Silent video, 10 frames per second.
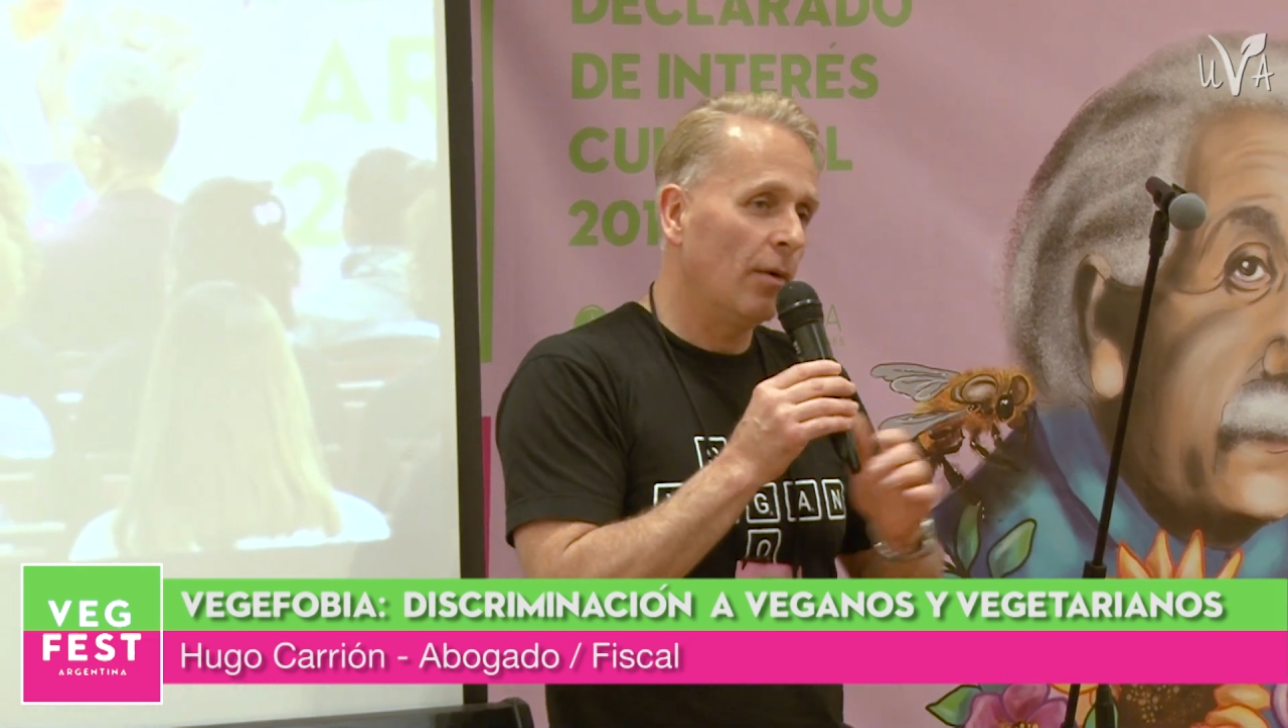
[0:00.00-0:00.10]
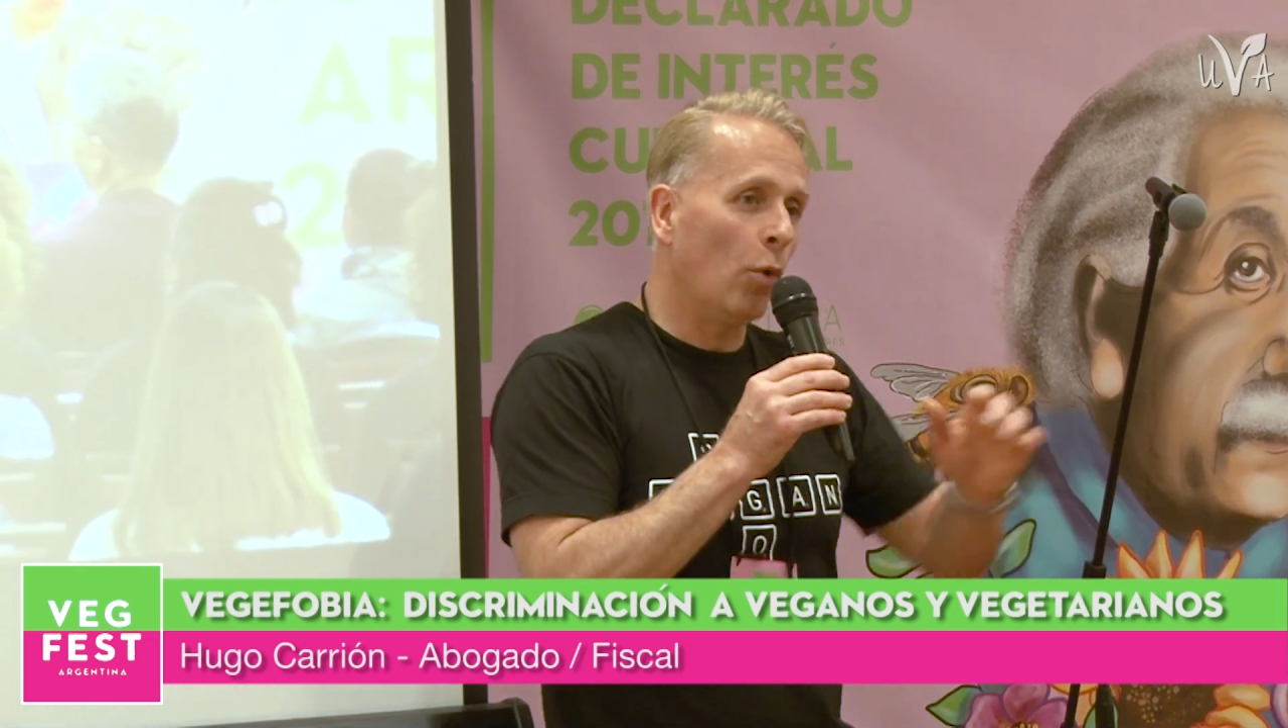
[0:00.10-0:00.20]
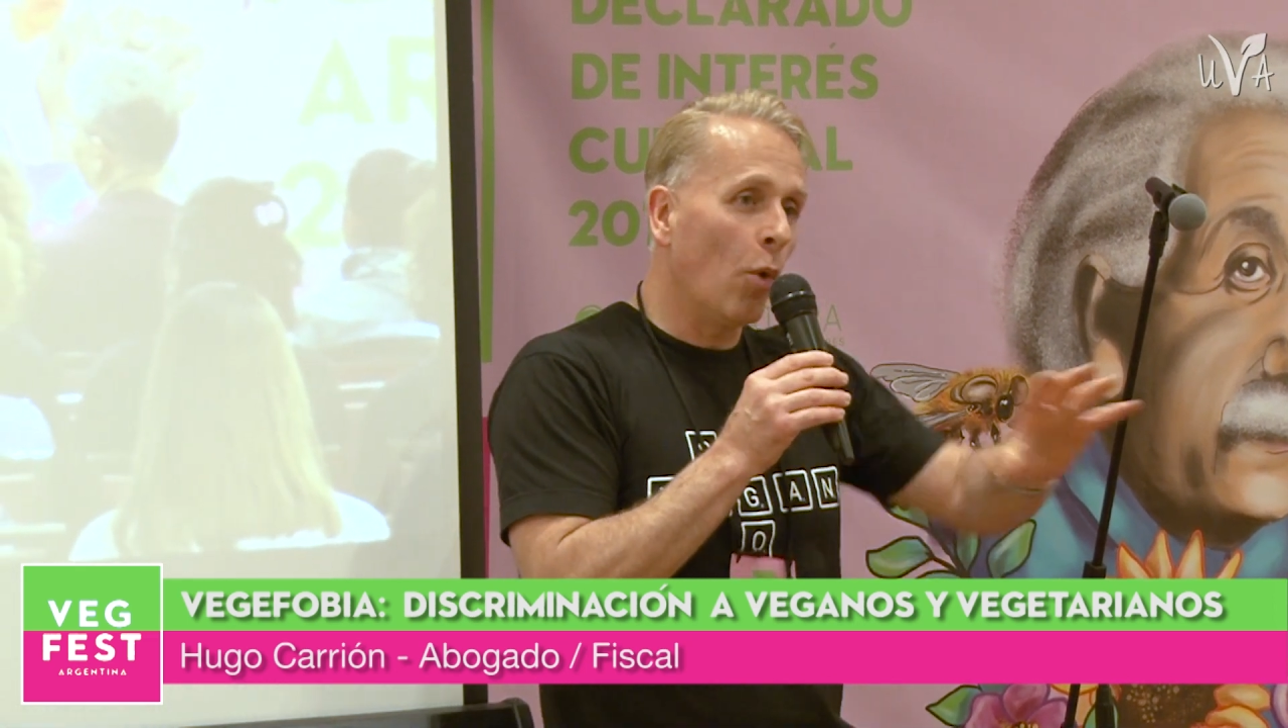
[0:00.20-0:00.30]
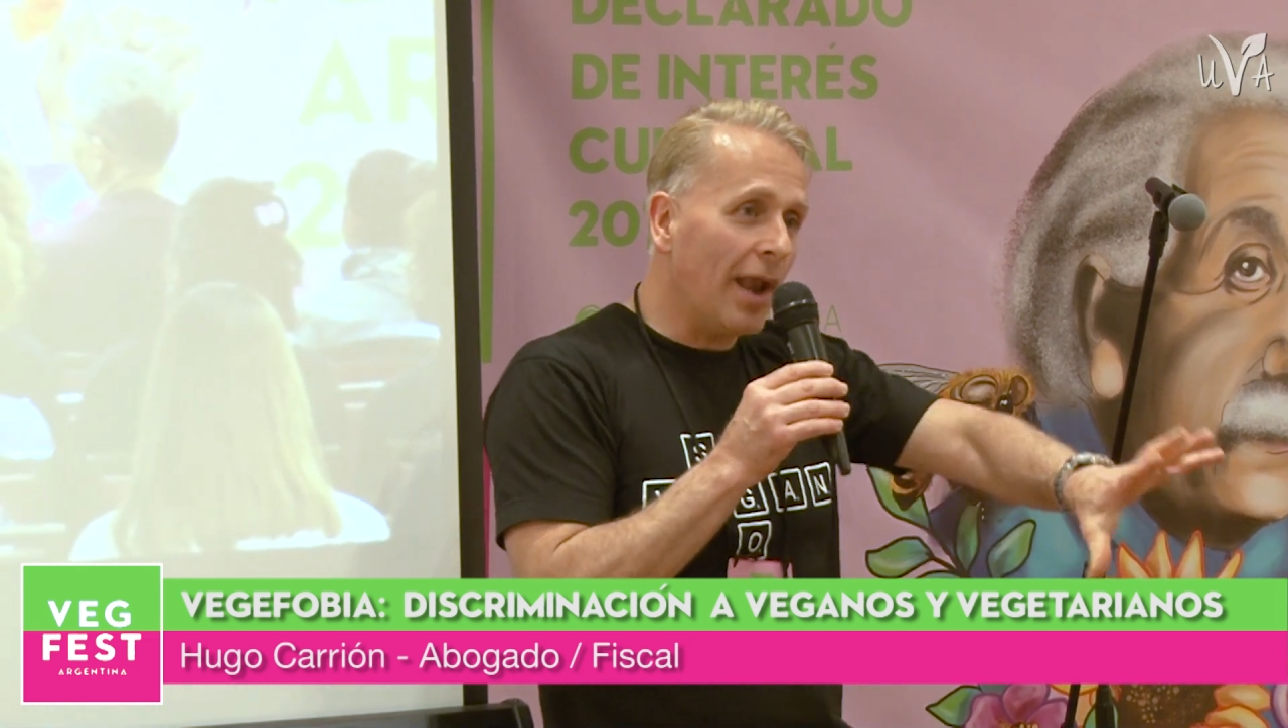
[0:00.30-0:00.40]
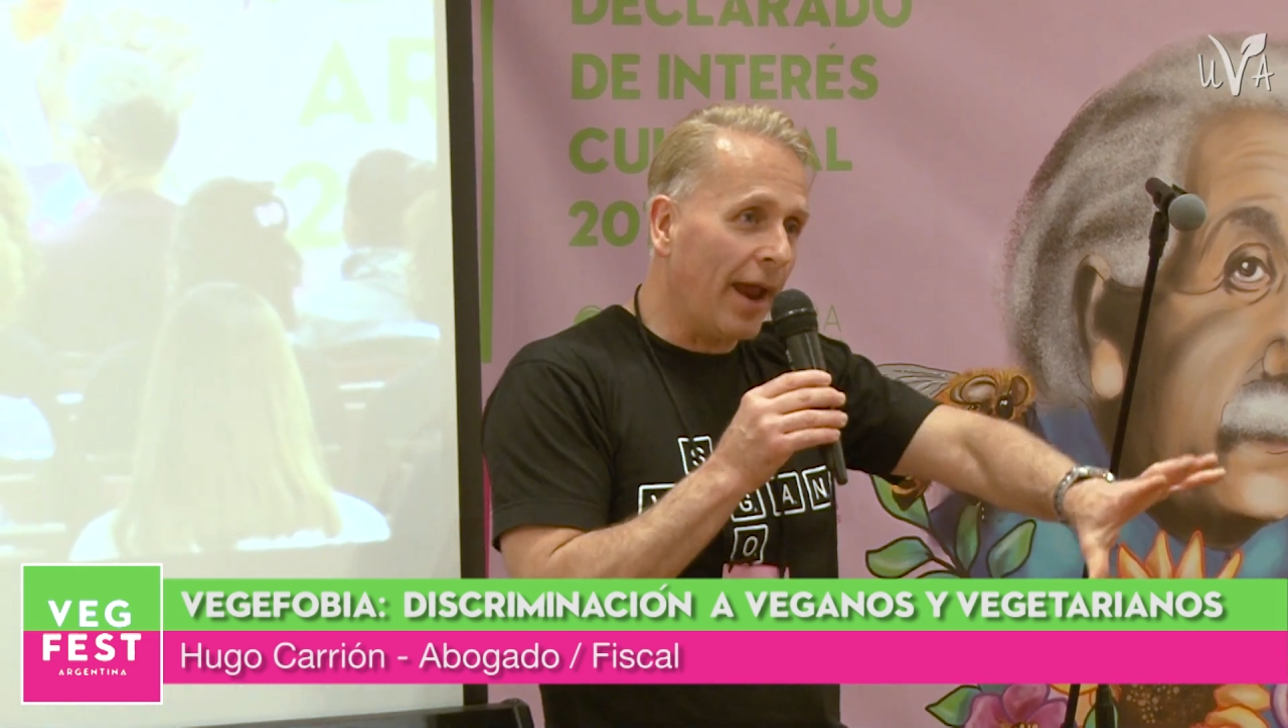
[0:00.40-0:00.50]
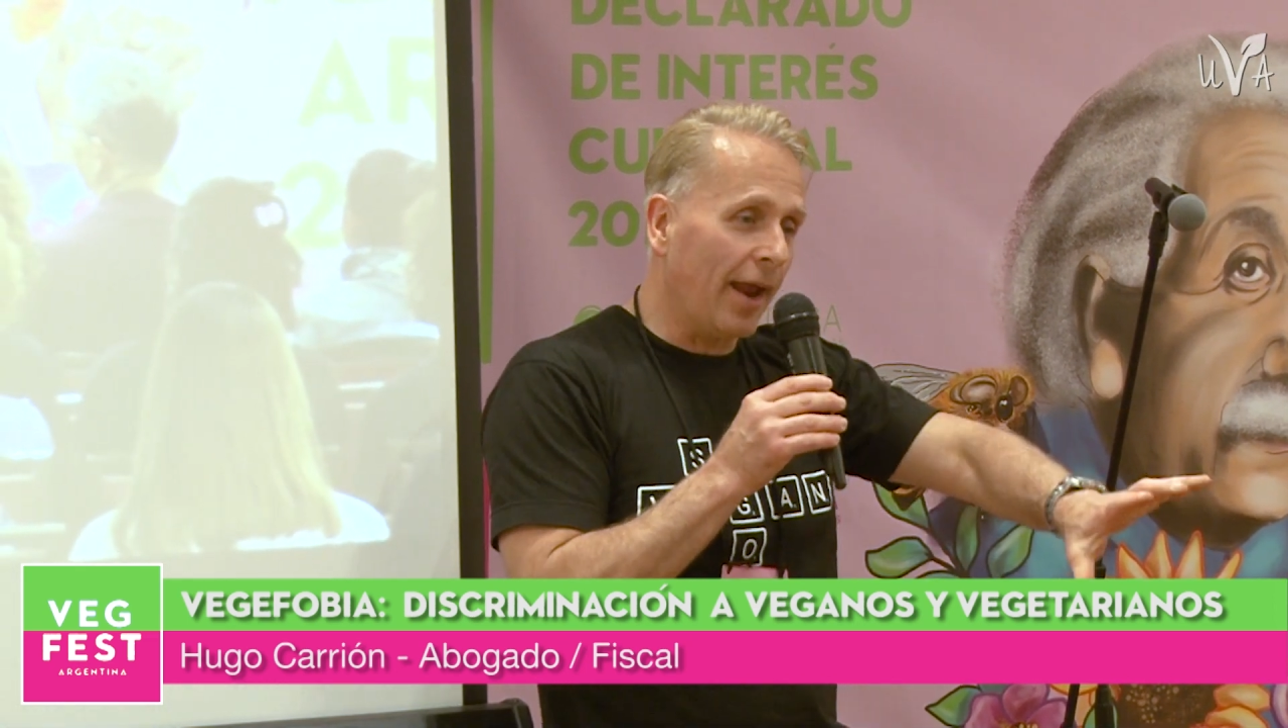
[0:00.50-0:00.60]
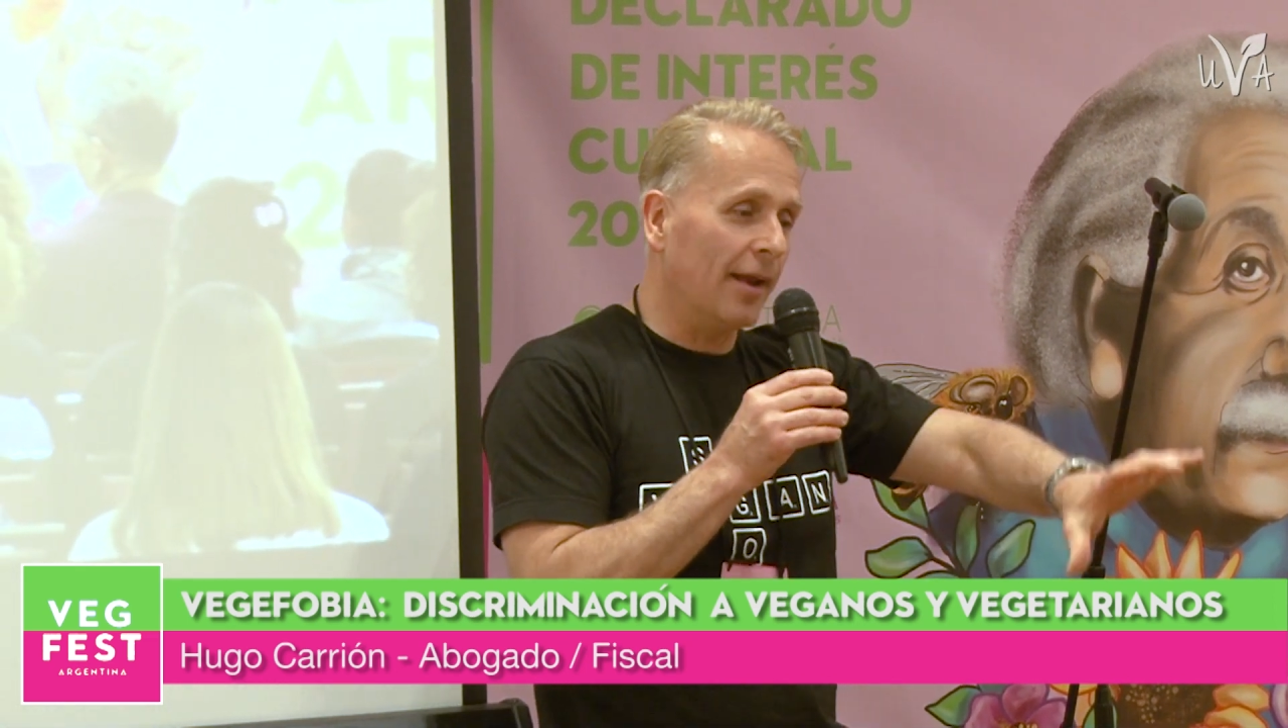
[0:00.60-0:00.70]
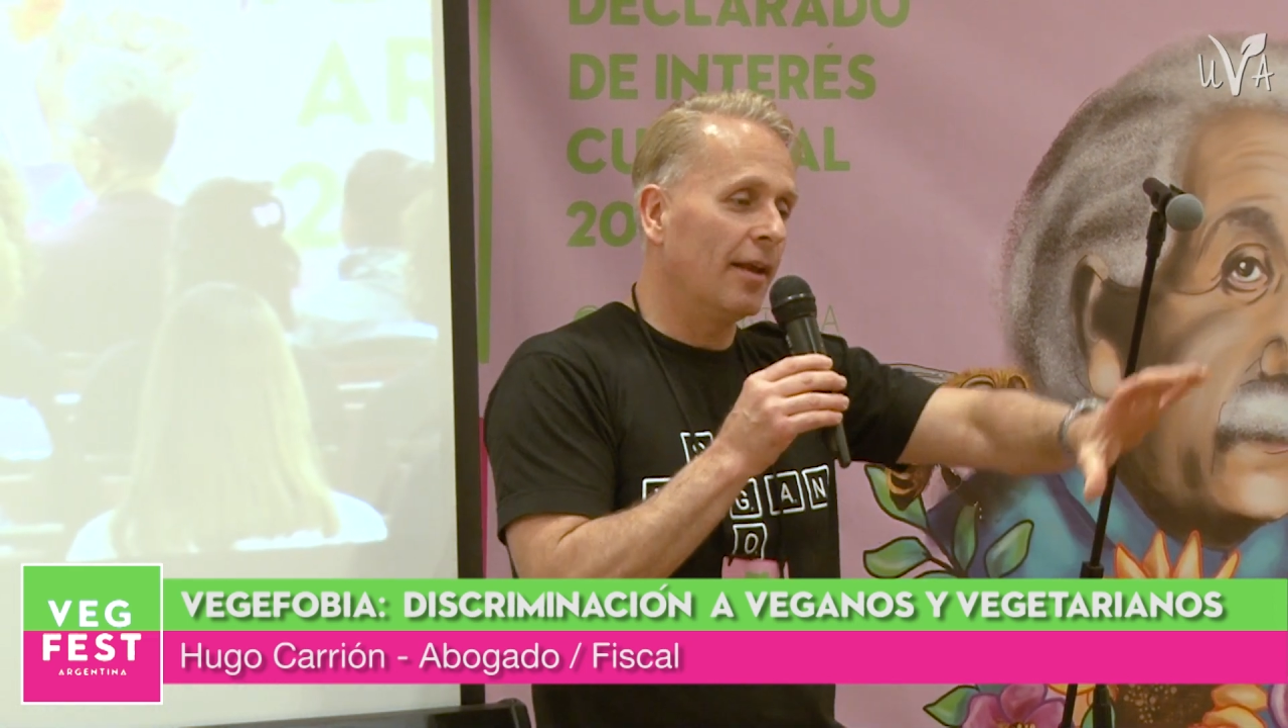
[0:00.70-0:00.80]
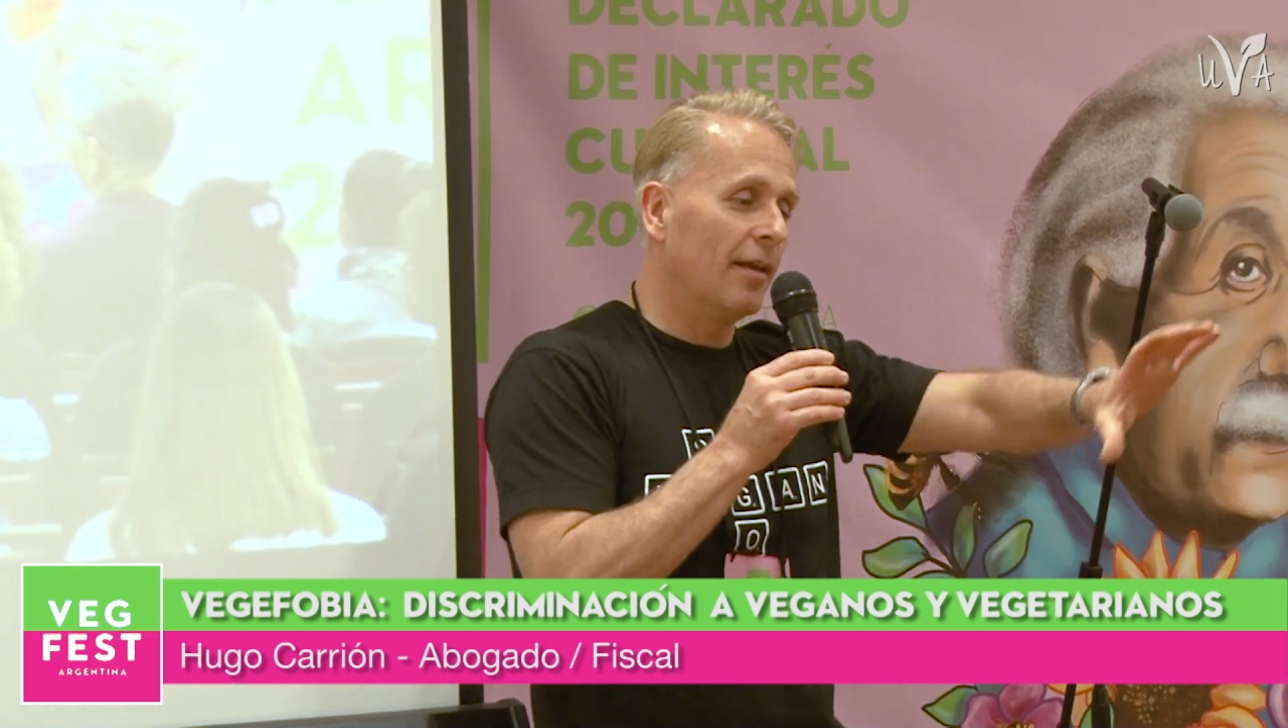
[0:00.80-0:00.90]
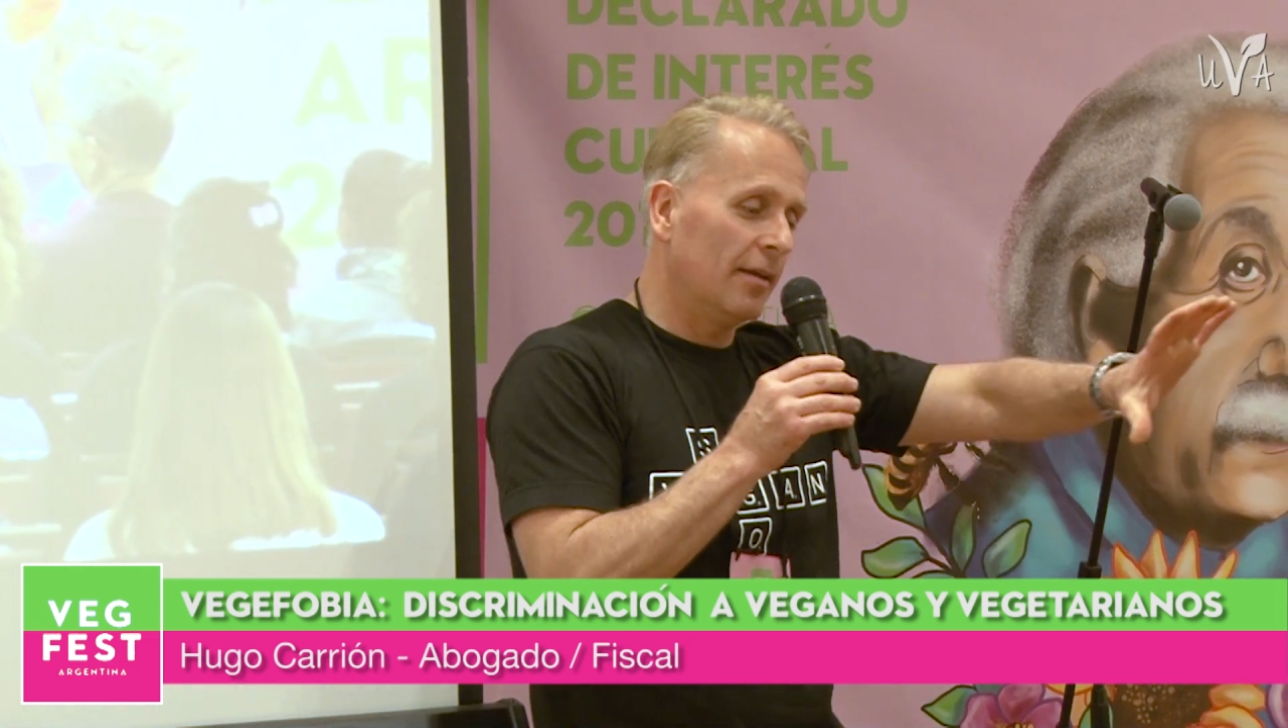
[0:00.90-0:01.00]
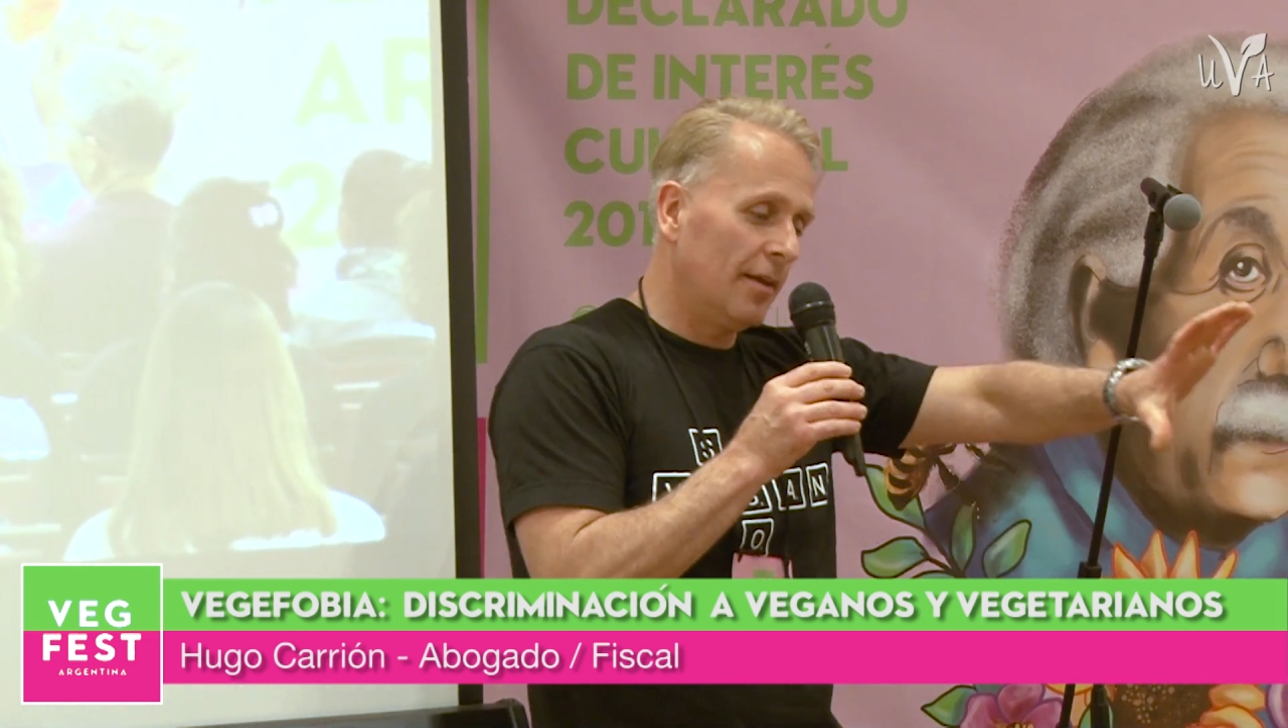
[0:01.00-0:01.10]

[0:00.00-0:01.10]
Googleen,